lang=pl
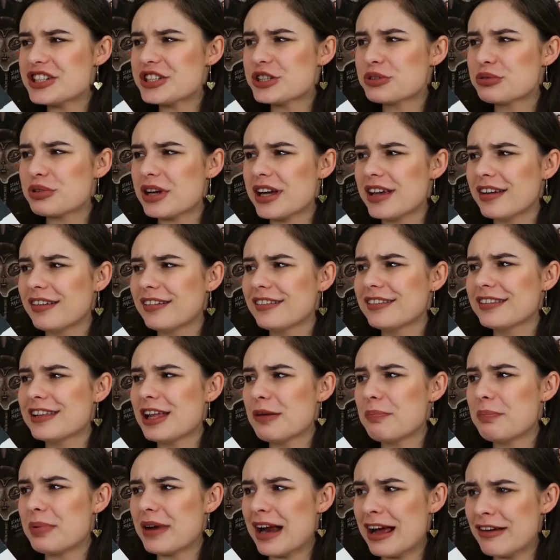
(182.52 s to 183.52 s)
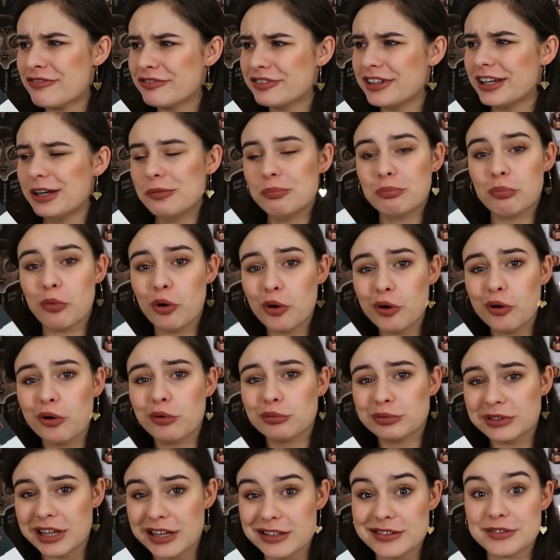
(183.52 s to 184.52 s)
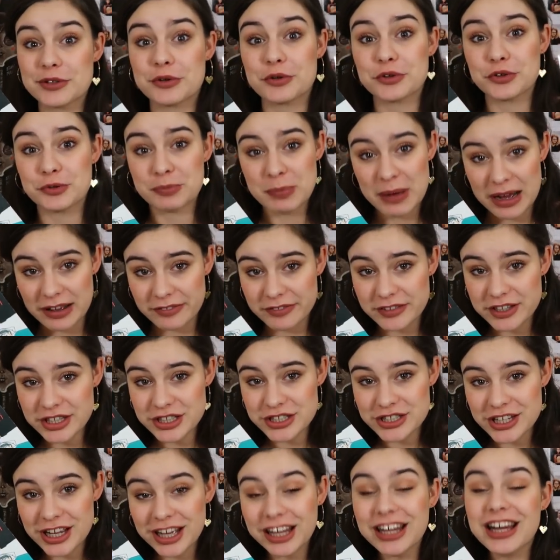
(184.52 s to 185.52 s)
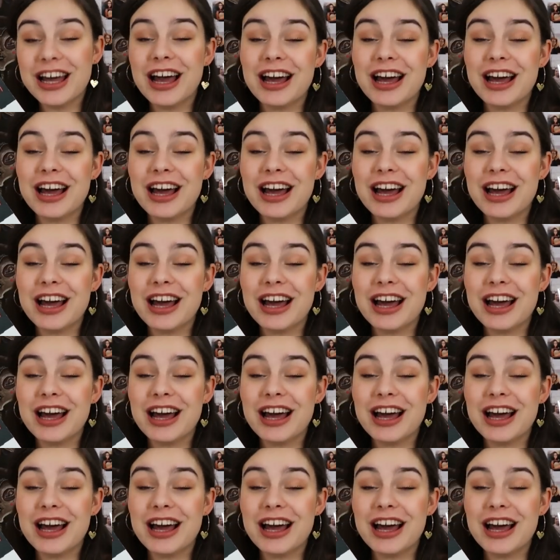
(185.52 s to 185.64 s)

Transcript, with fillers: rzeczy, które naprawdę mogą nas rozbawić,